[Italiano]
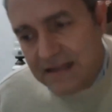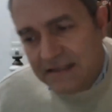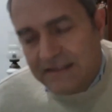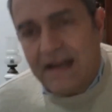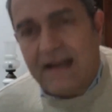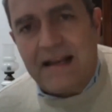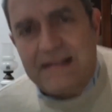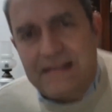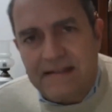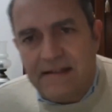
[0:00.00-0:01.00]
della
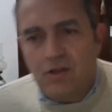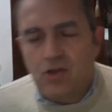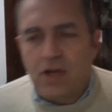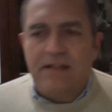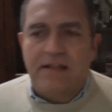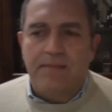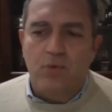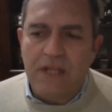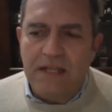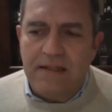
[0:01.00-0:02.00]
classe dirigente
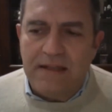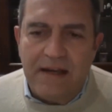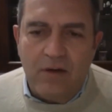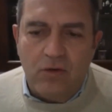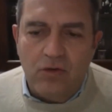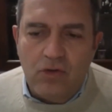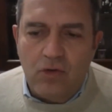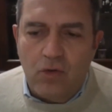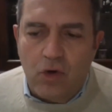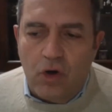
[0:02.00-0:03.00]
politica e non
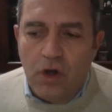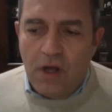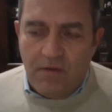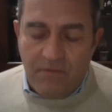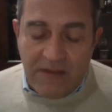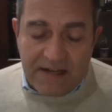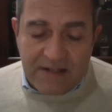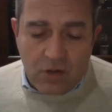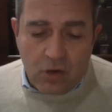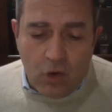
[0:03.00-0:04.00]
solo
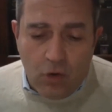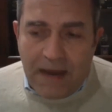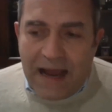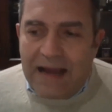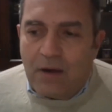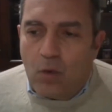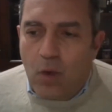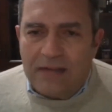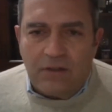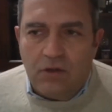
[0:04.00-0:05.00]
verso Roma, il
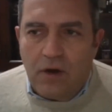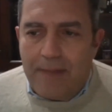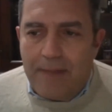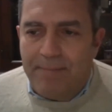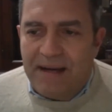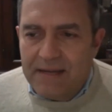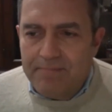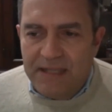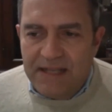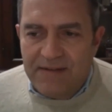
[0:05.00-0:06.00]
quadro
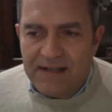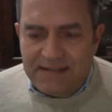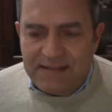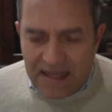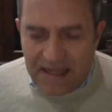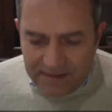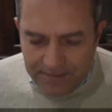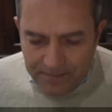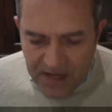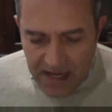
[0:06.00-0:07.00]
apparirebbe devastante.
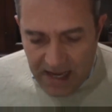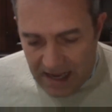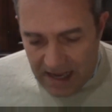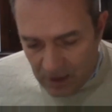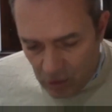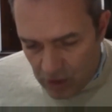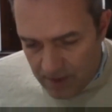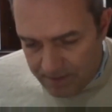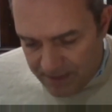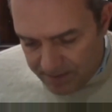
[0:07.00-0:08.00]

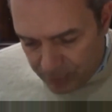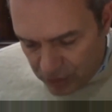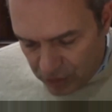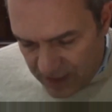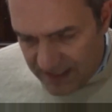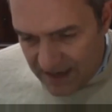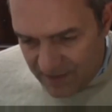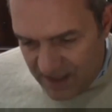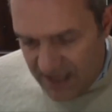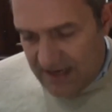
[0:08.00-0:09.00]
Allora, per poter
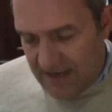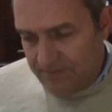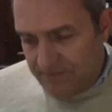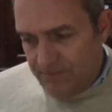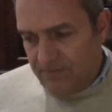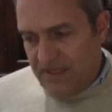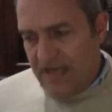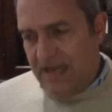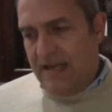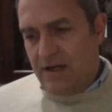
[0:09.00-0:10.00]
avere
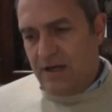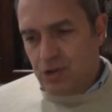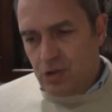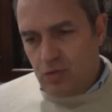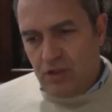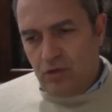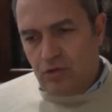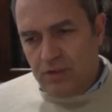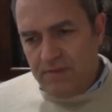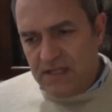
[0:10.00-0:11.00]
delle ragioni di
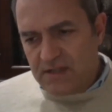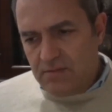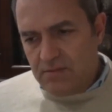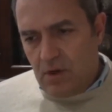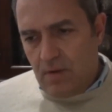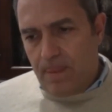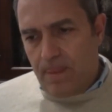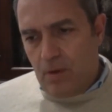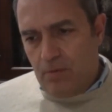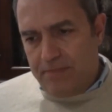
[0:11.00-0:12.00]
ottimismo,
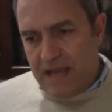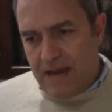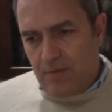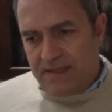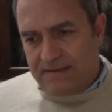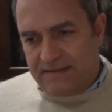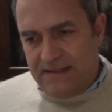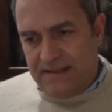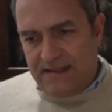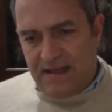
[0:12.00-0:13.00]
dobbiamo
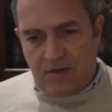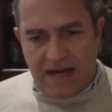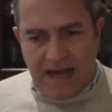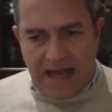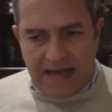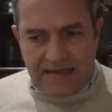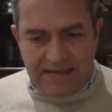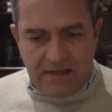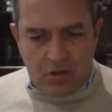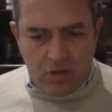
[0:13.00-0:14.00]
partire da
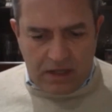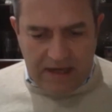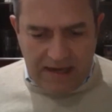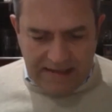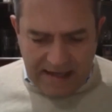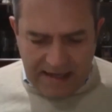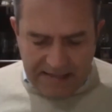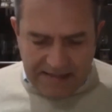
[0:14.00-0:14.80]
un'analisi concreta